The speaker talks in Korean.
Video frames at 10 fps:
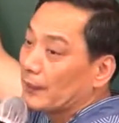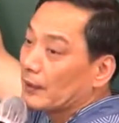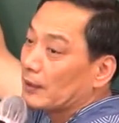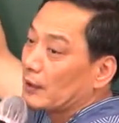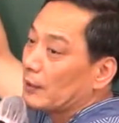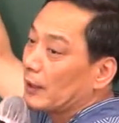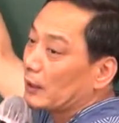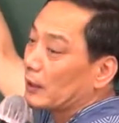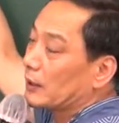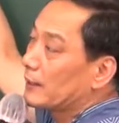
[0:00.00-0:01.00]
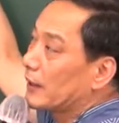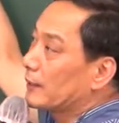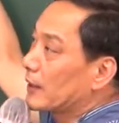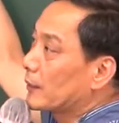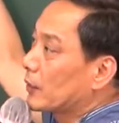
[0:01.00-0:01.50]
이 말은 같은 말이
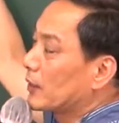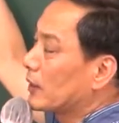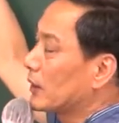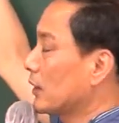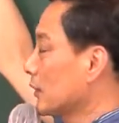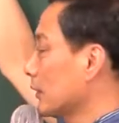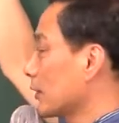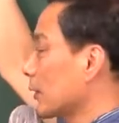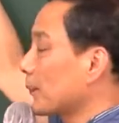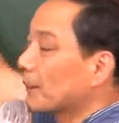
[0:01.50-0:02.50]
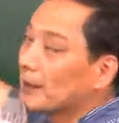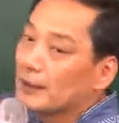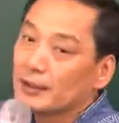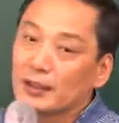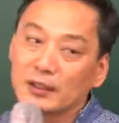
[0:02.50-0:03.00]
뭐 있습니까? 어, 이런 거죠.
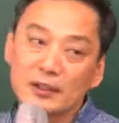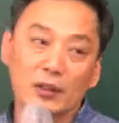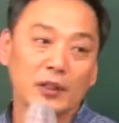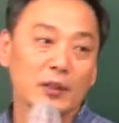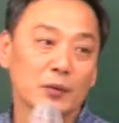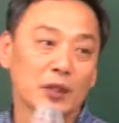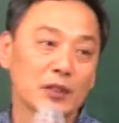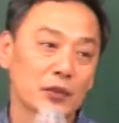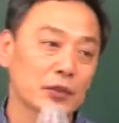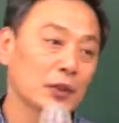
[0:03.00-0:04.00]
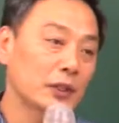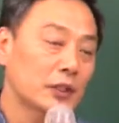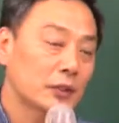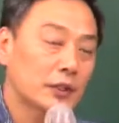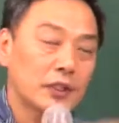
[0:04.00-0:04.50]
현적 있는 원주,
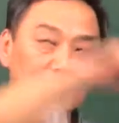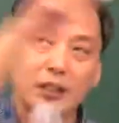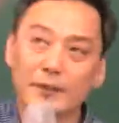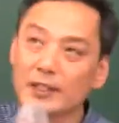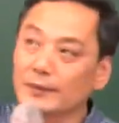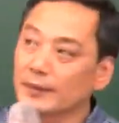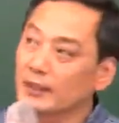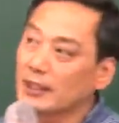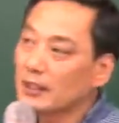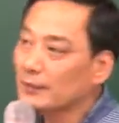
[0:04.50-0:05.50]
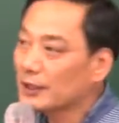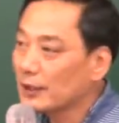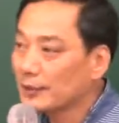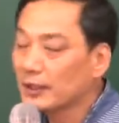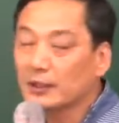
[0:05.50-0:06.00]
원주시 전체가 뭐 있습니까?
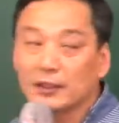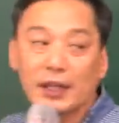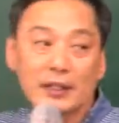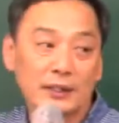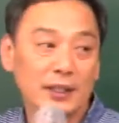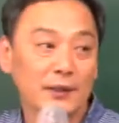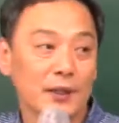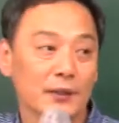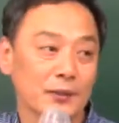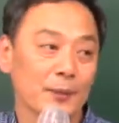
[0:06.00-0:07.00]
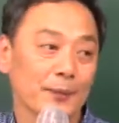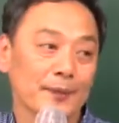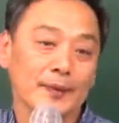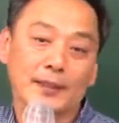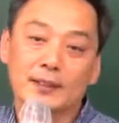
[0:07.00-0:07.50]
상업적입니까? 그건 아닐 것 같아요. 그죠?
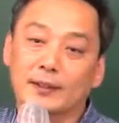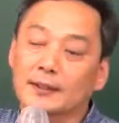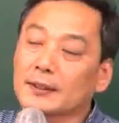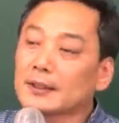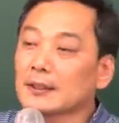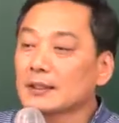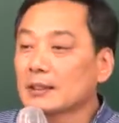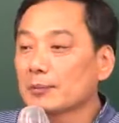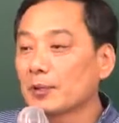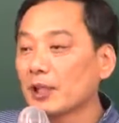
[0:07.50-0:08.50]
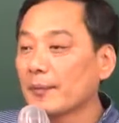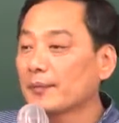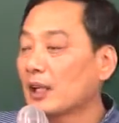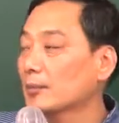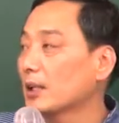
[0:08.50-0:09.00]
그래서
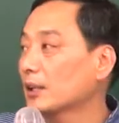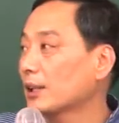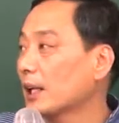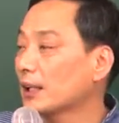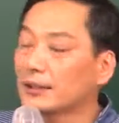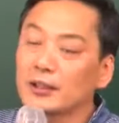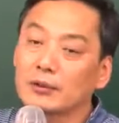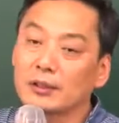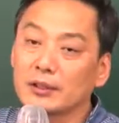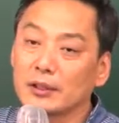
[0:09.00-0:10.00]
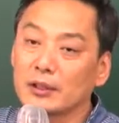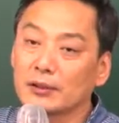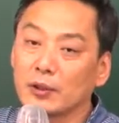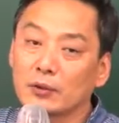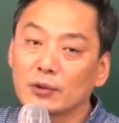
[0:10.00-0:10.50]
필요한 양만과 땅의 결국은
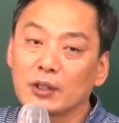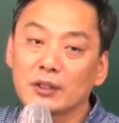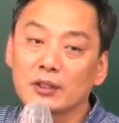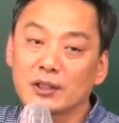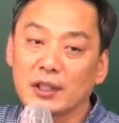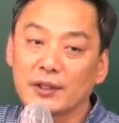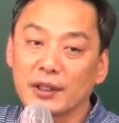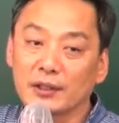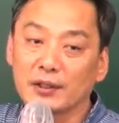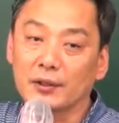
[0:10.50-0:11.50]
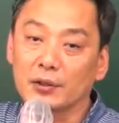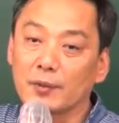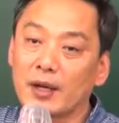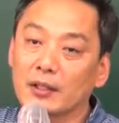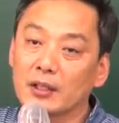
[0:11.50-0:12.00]
여, 용도가 결정된다는 거예요.
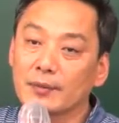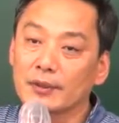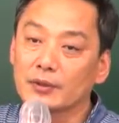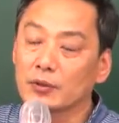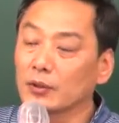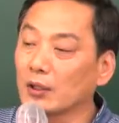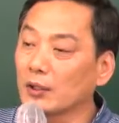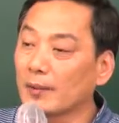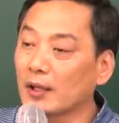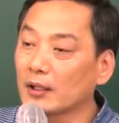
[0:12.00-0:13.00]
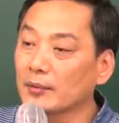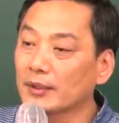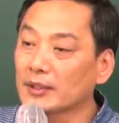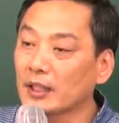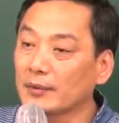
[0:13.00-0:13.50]
요만큼은 주거,
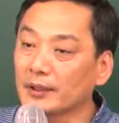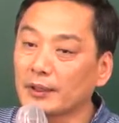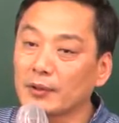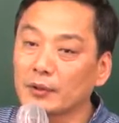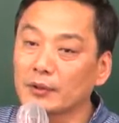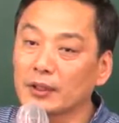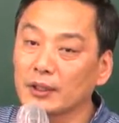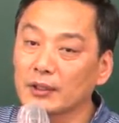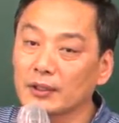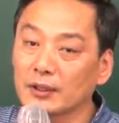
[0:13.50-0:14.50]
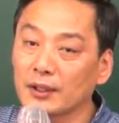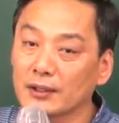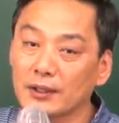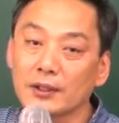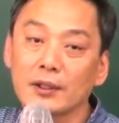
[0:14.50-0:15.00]
요만큼은 상업, 이렇게 용도가 결정되어지는